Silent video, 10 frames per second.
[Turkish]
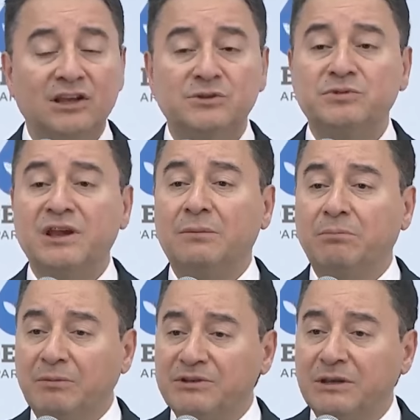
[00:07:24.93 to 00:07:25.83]
Hiçbir şey
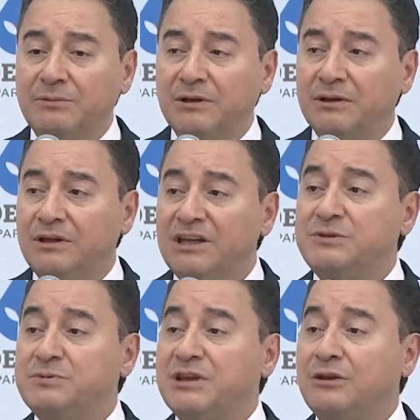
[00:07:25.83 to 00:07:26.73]
yapmamış gibi,
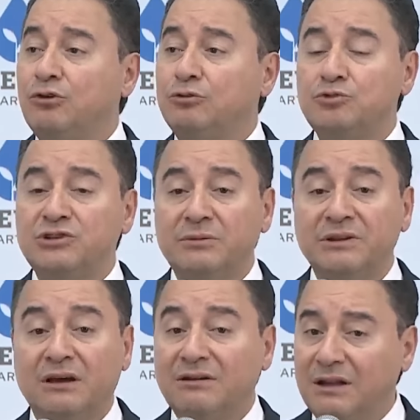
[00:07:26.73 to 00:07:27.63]
hiçbir şey yokmuş gibi
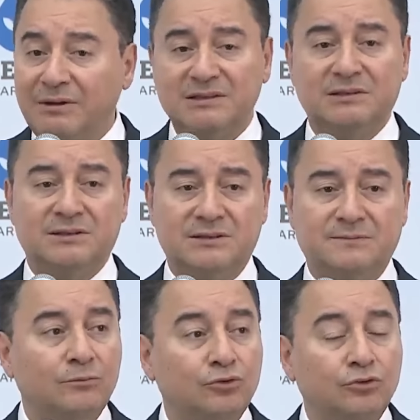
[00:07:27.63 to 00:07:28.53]
davranamazsınız.
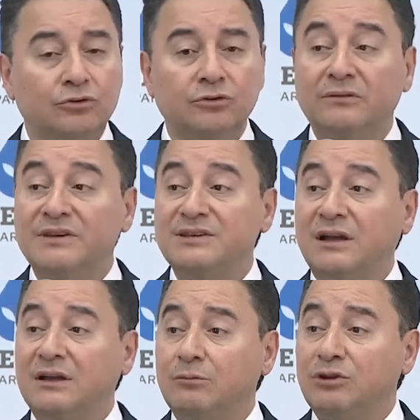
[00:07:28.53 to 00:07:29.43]
Bunu
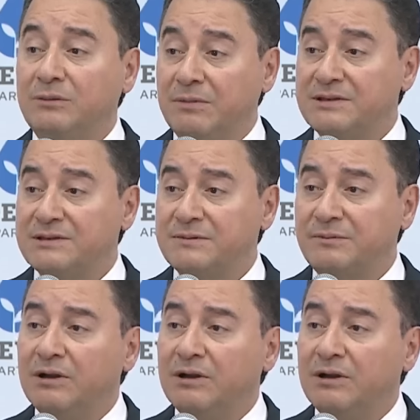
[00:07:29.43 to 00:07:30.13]
vicdan kabul etmez.